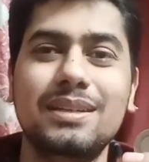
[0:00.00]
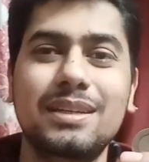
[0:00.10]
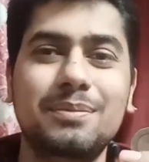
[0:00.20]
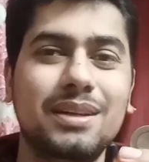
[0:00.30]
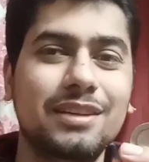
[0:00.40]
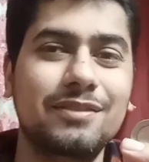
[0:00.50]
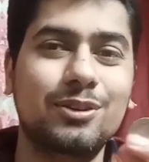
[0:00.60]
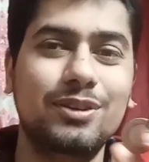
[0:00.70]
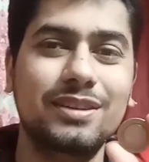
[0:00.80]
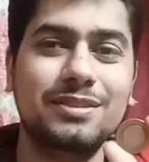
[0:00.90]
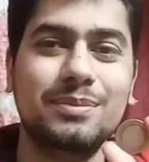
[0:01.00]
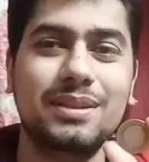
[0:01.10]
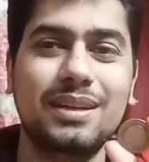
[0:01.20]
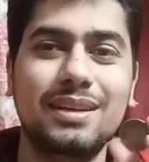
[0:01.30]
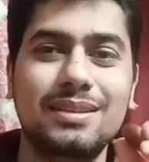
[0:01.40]
ये मैंने गिवे कॉन्टेस्ट
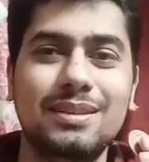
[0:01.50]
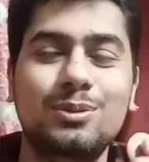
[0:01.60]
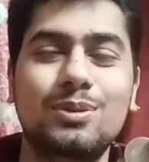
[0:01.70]
में डाला था